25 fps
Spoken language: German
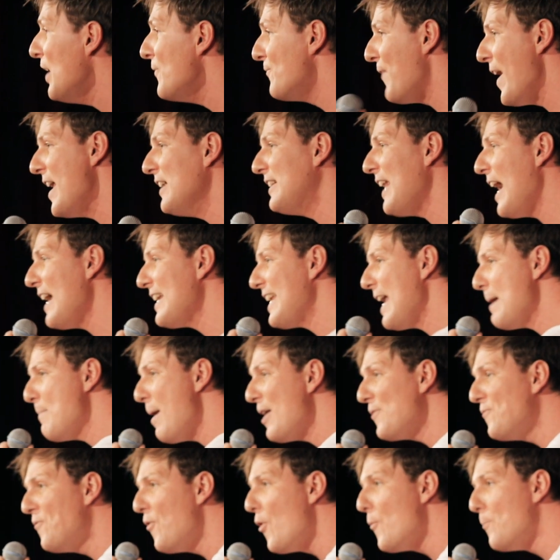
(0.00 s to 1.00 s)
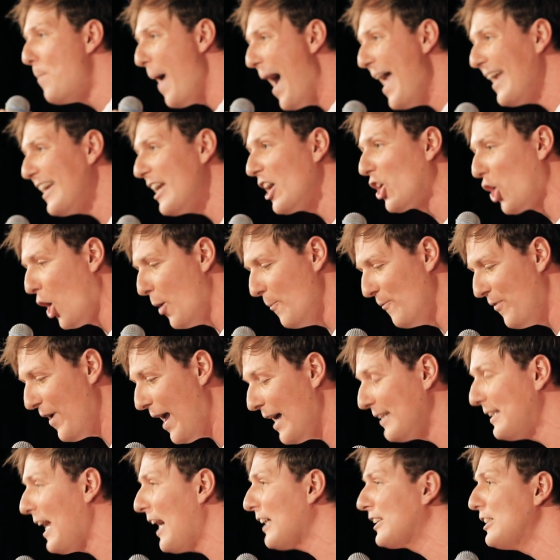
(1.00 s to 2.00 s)
Wenn da jemand vorbeigekommen
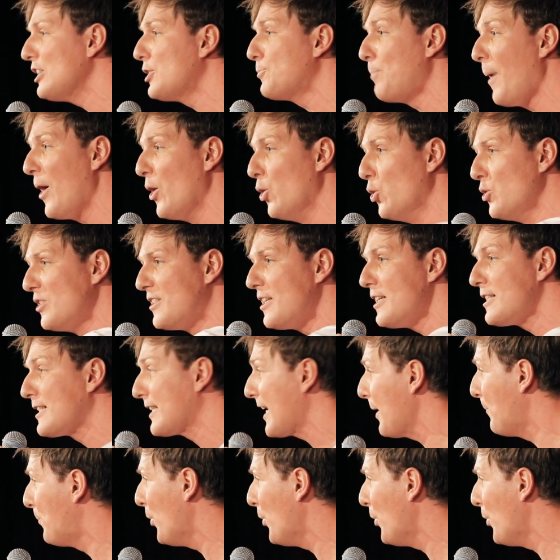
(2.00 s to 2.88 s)
wäre, dachte ich, bei uns ist